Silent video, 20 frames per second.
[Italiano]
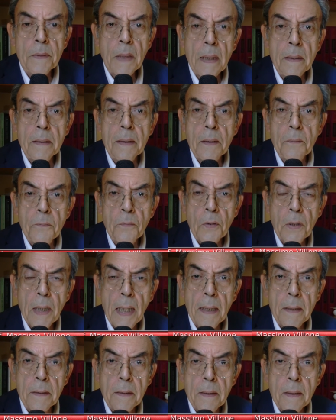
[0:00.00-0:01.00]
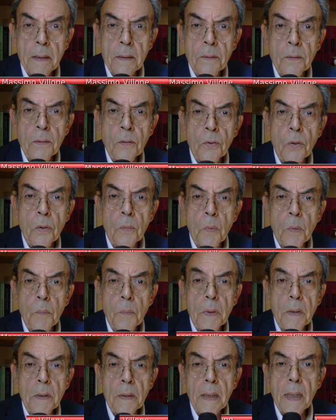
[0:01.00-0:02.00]
tanti avvocati che si sono
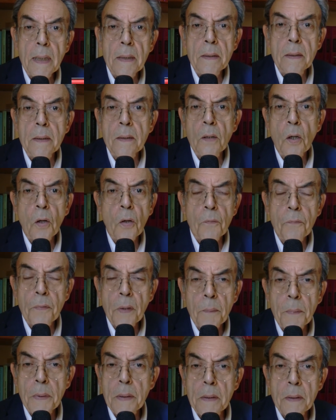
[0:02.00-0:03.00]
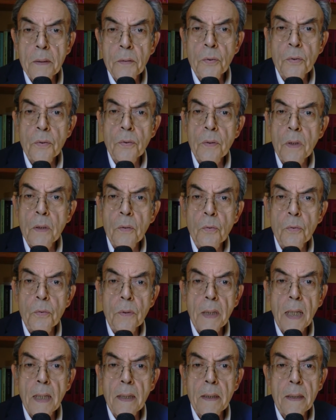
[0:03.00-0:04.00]
mobilitati, ovviamente
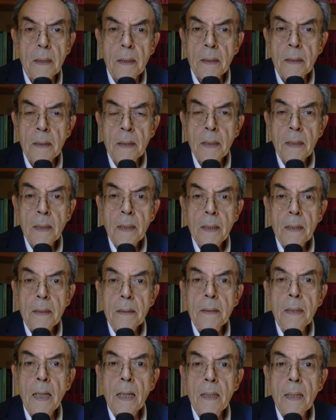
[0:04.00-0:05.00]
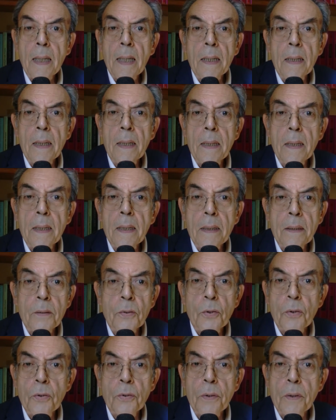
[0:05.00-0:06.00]
sostenuti anche dalla
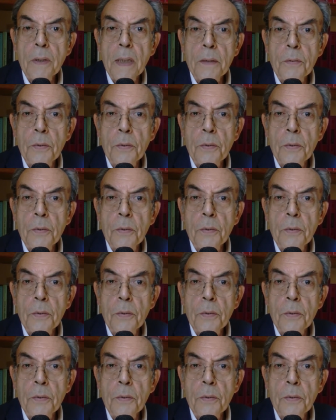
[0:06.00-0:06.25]
società